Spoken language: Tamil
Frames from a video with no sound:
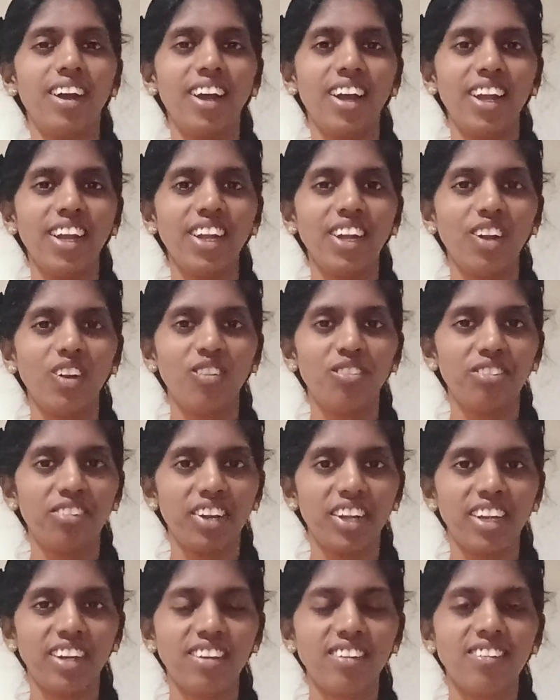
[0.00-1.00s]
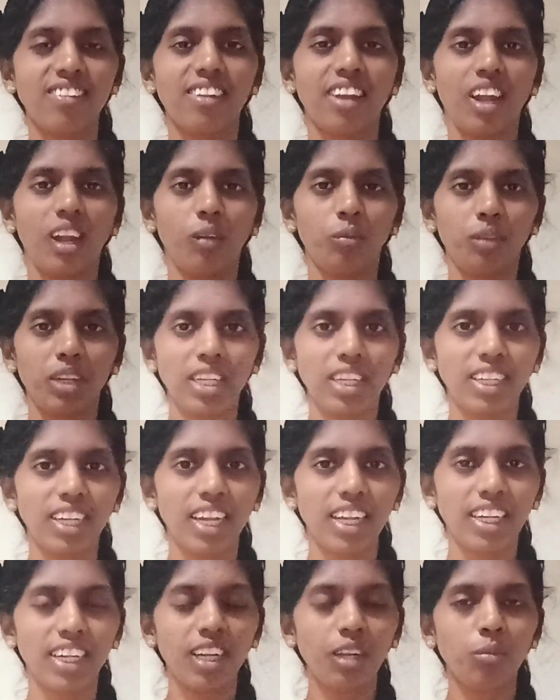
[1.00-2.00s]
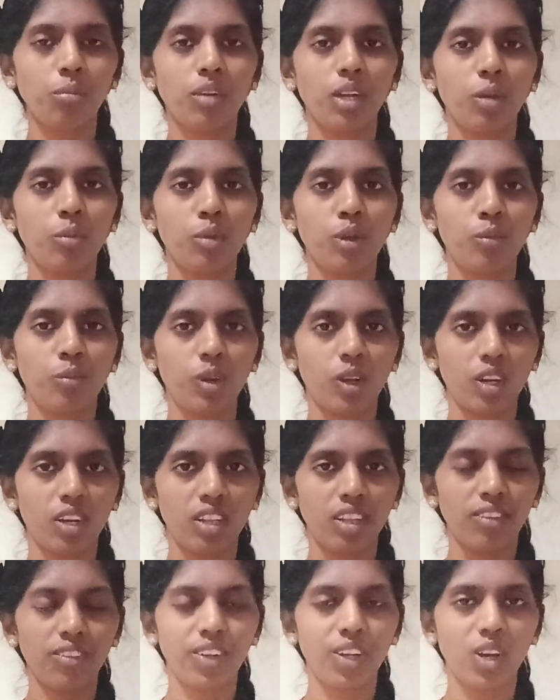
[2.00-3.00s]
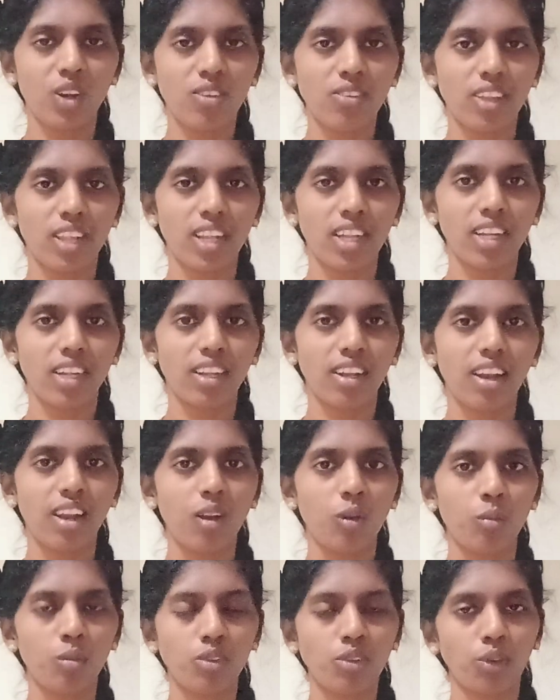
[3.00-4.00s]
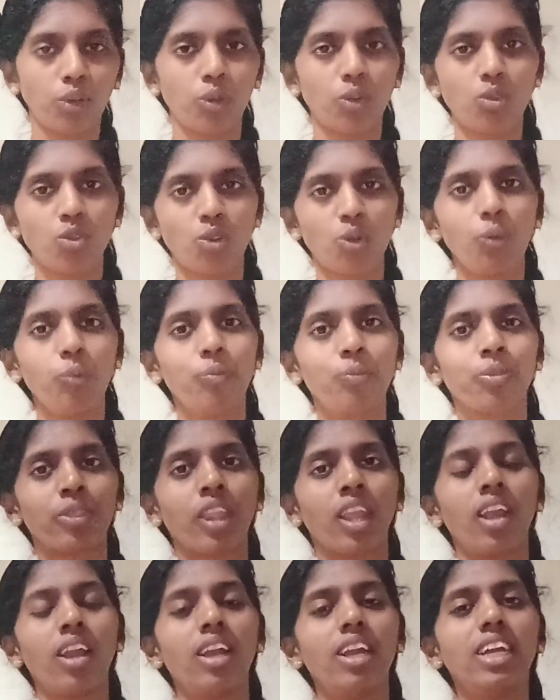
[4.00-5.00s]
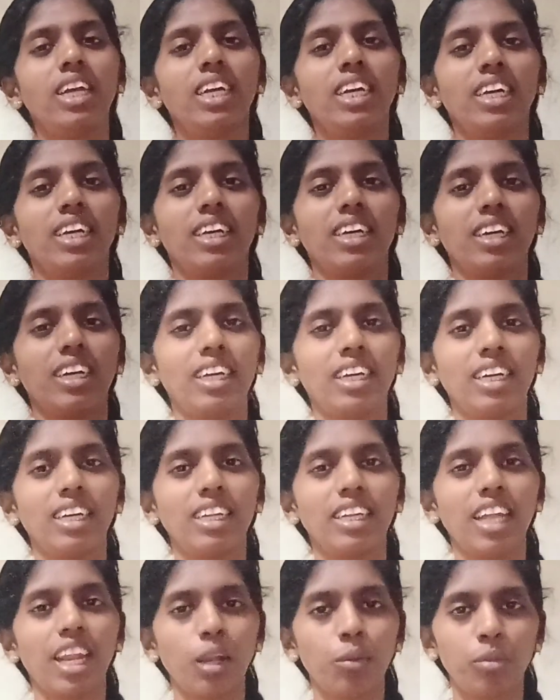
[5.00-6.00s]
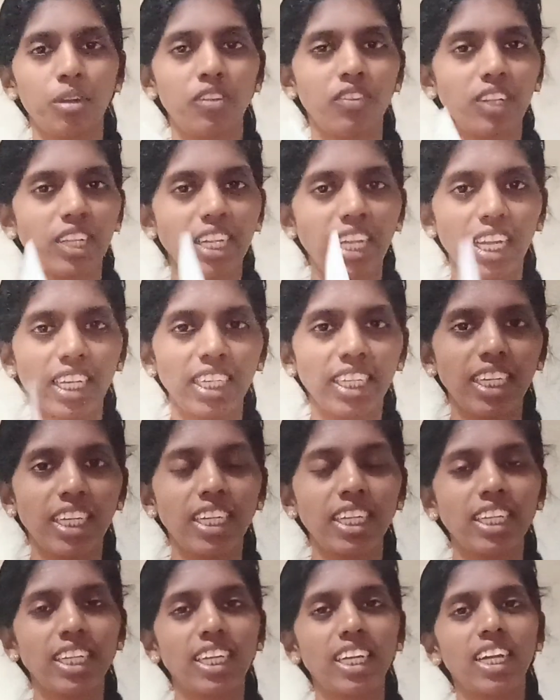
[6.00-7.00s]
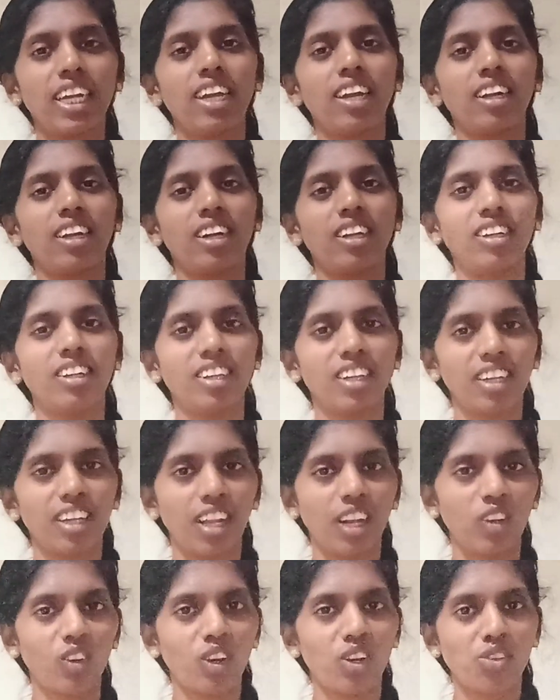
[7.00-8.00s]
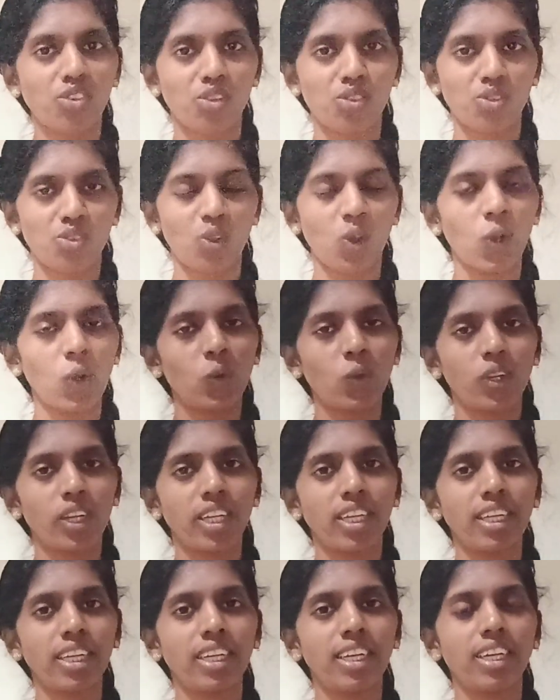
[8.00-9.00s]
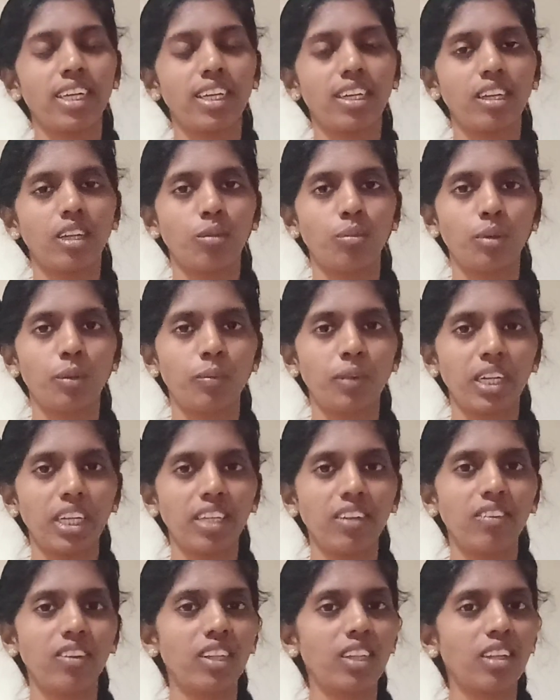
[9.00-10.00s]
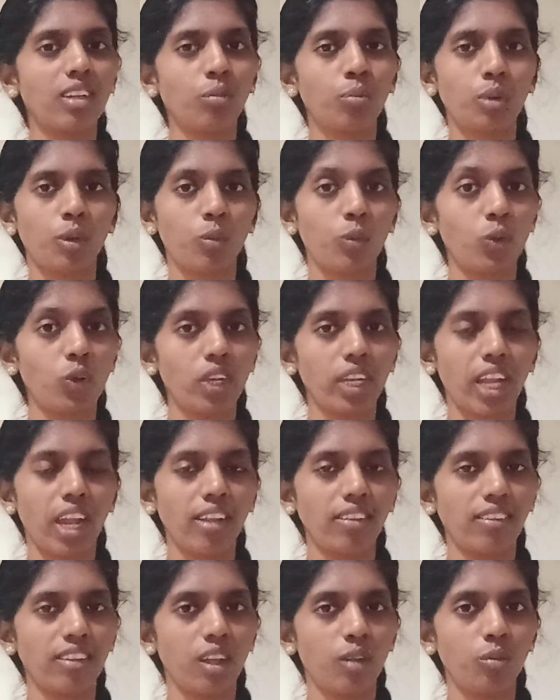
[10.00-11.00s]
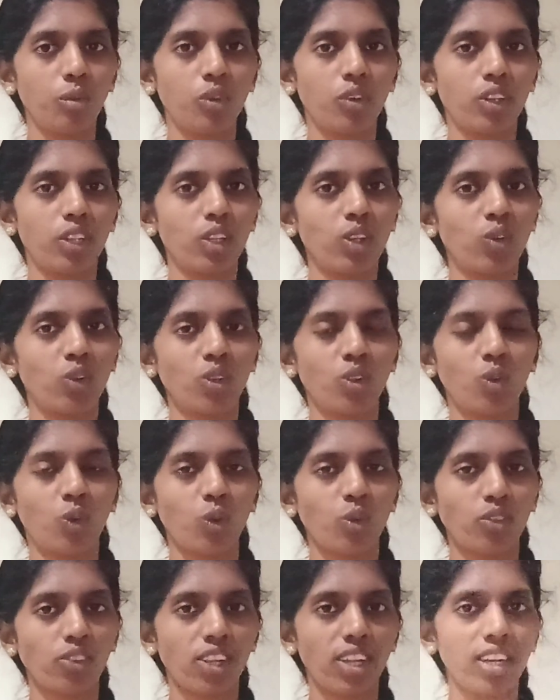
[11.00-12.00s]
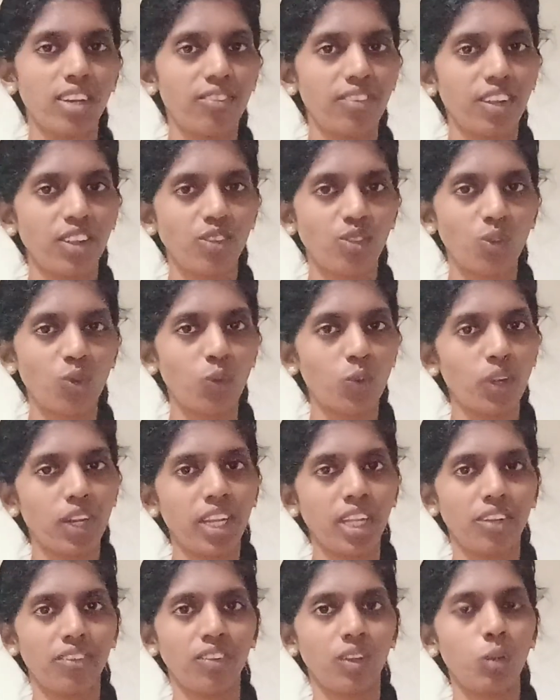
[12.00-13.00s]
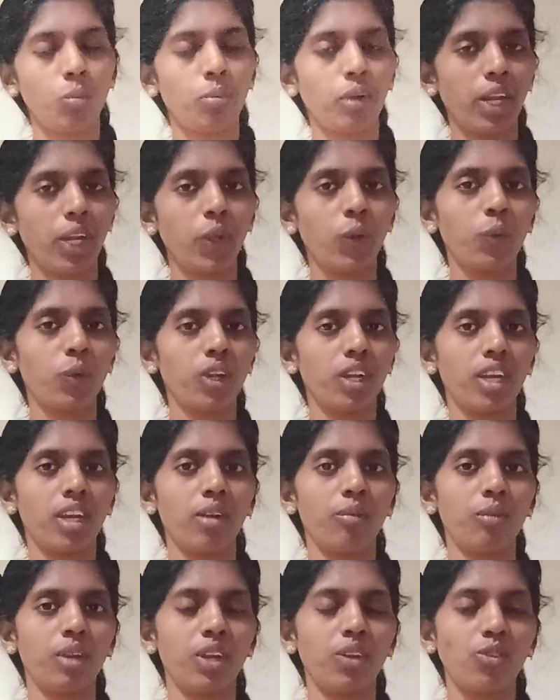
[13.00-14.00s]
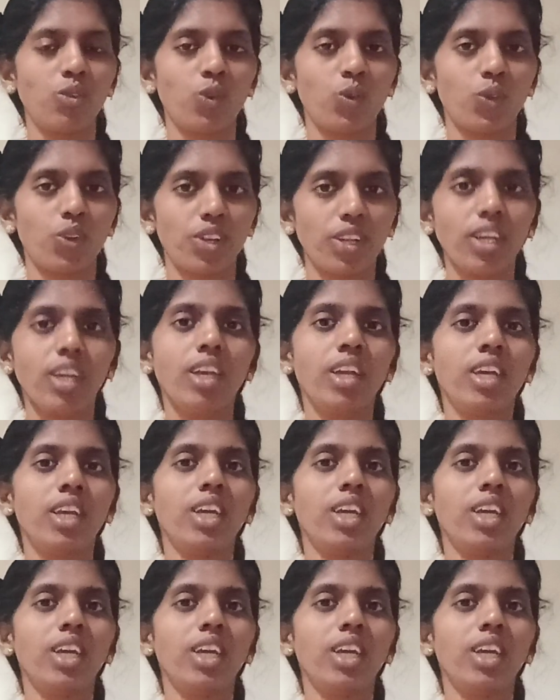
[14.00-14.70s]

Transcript: ஹாய் ஹலோ ஃப்ரெண்ட்ஸ் எப்படி இருக்கீங்க மறுபடியும் அவங்கள இந்த வீடியோவில் சந்திக்கிறதுல ரொம்ப சந்தோஷம் நிறைய பேர் வந்து கேட்டுகிட்டே இருந்தீங்க அக்கா ட்ரக் கால்குலேஷன் சொல்லிக் கொடுங்க அதுக்கப்புறமாட்டிக்கு வந்து ப்ரமோட்ரிக் எக்ஸாமுக்கு வந்து கொஞ்சம் கொஸ்டின் ரிவைஸும் கூட நீங்கள் வந்து பண்ணி கொடுங்க அப்படின்னு சொல்லிட்டு